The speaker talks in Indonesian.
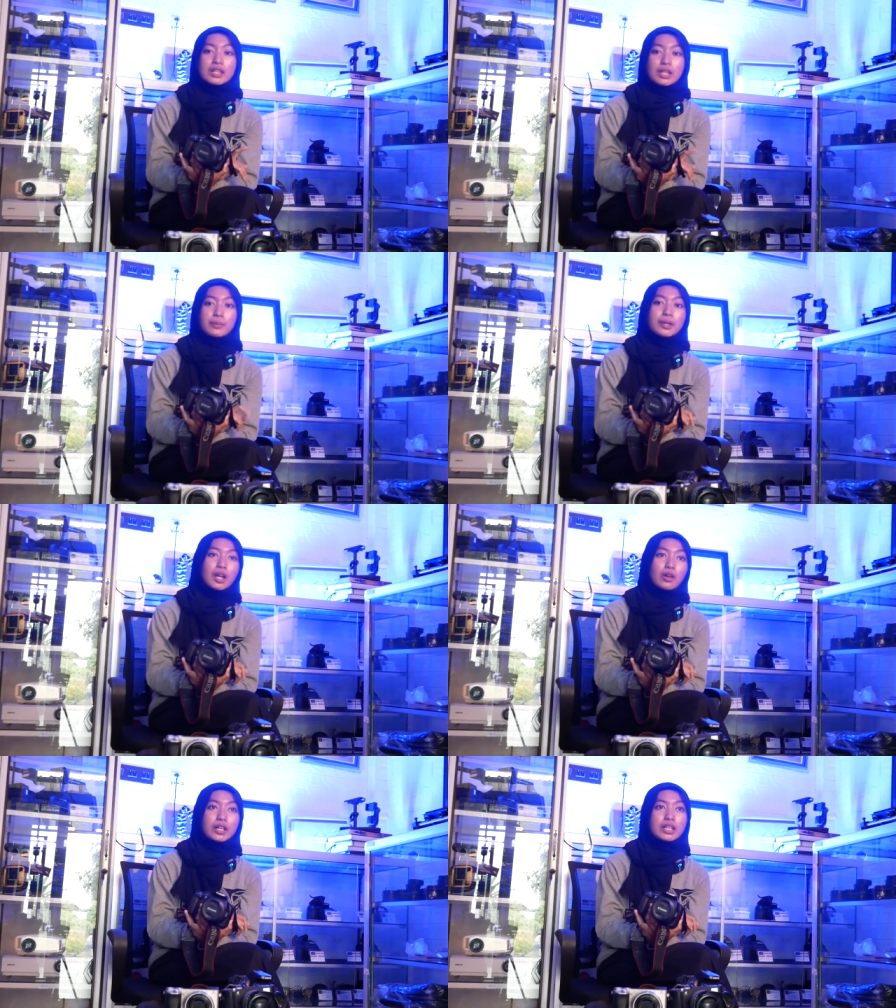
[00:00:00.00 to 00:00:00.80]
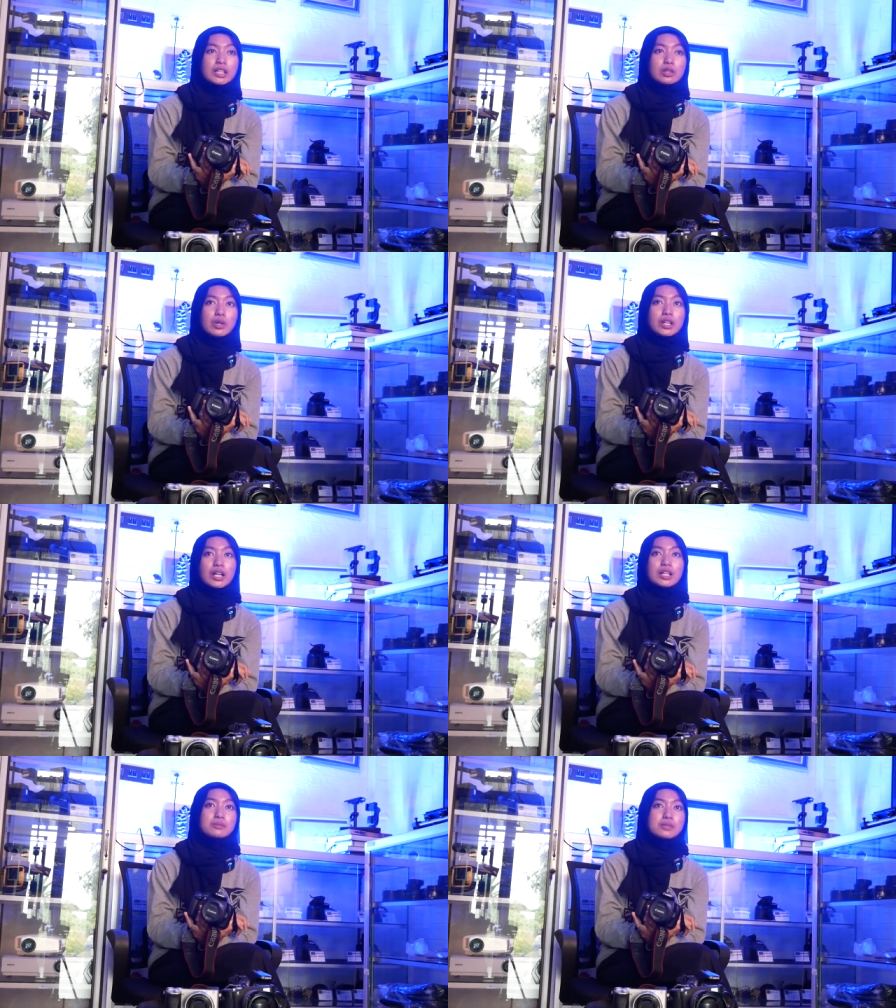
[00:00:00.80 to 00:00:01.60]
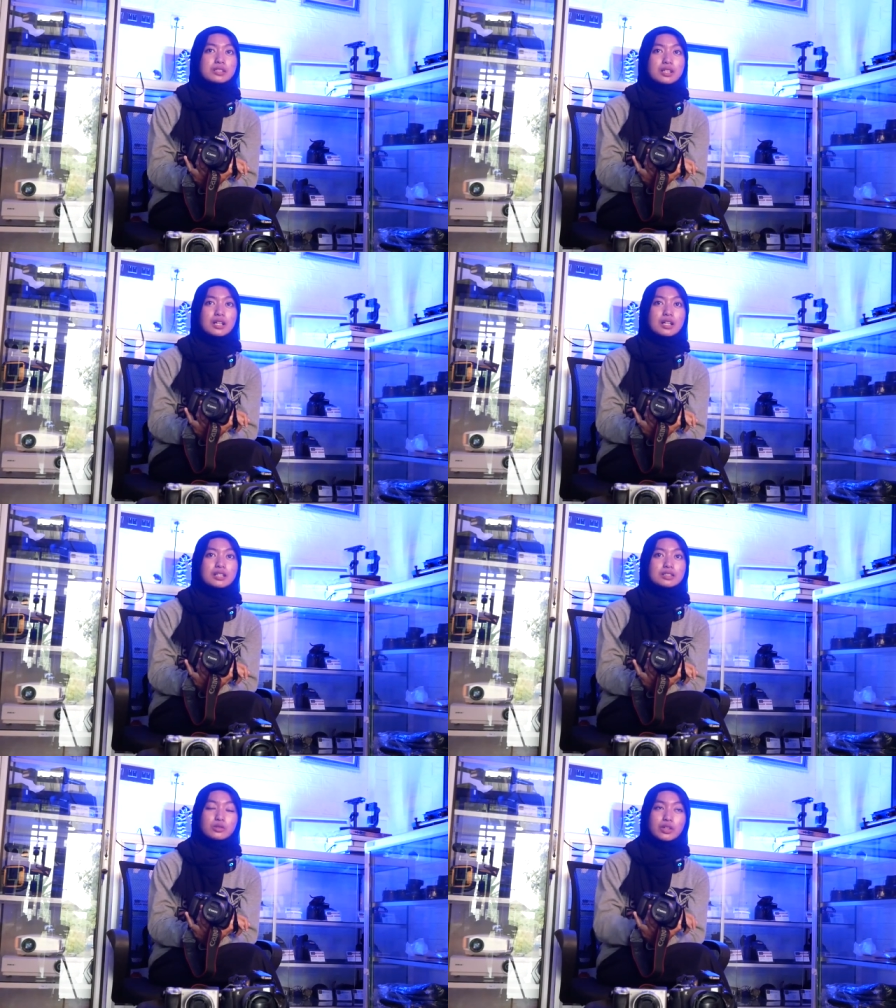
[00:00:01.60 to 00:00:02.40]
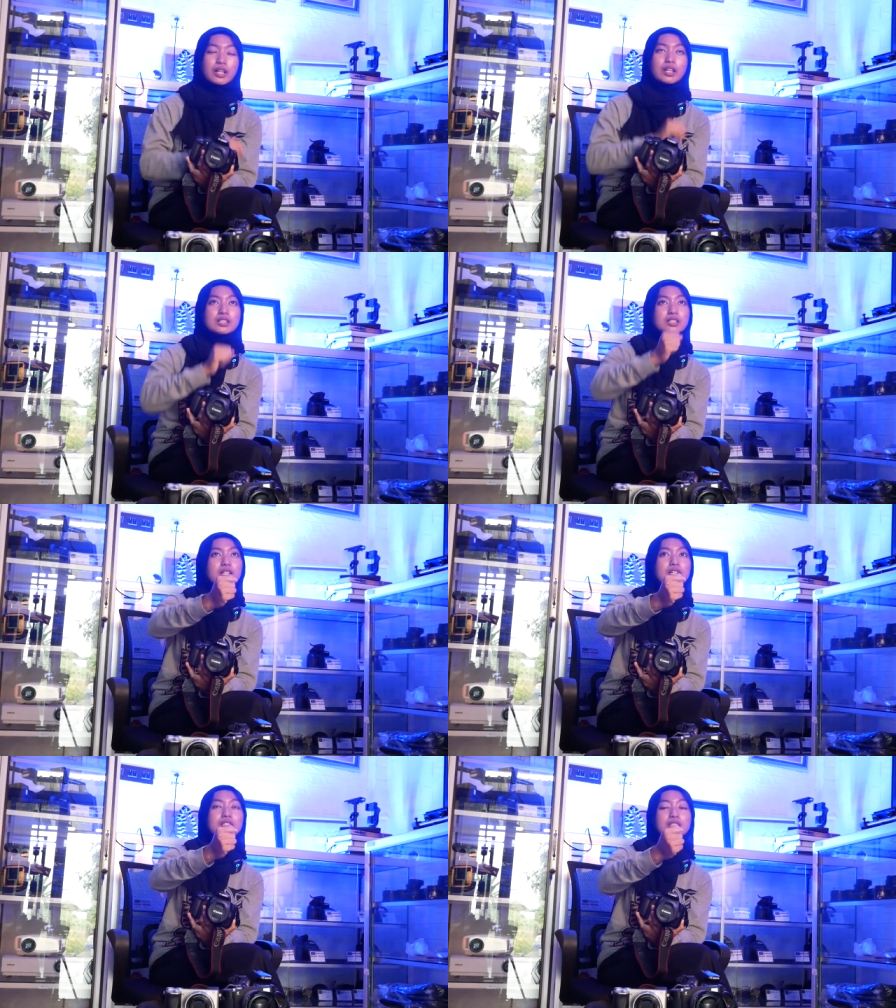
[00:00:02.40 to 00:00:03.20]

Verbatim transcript: Tapi kalau lagi di luar kalian bisa sesuaikan aja